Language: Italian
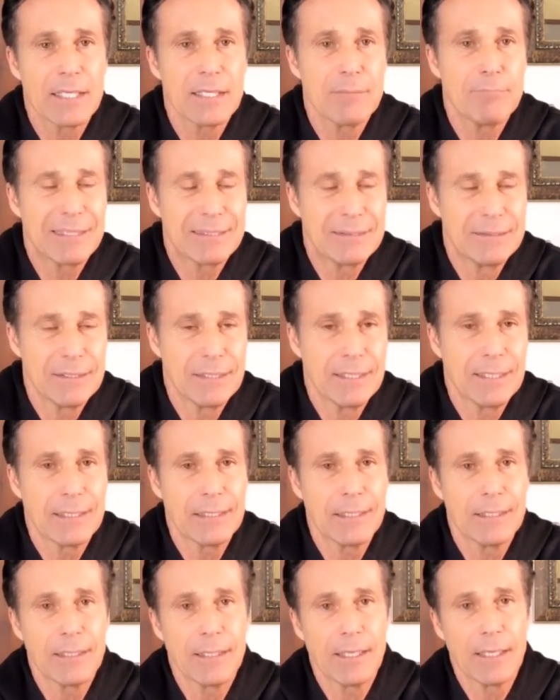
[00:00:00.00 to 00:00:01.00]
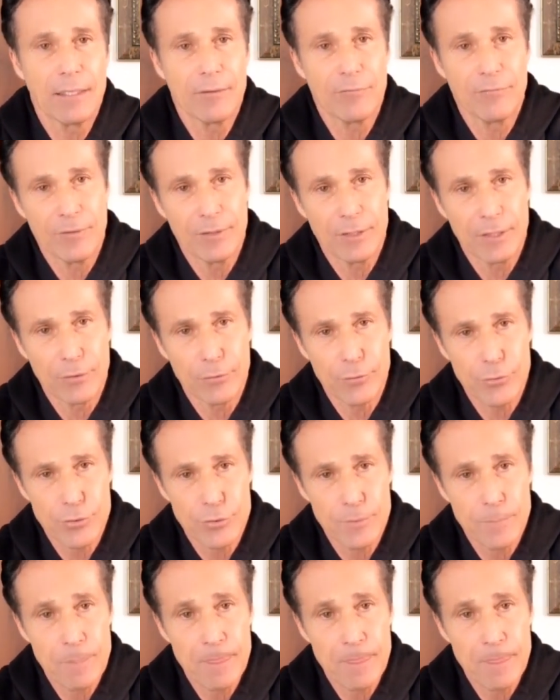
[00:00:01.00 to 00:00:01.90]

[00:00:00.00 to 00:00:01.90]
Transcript: i batteri e i virus.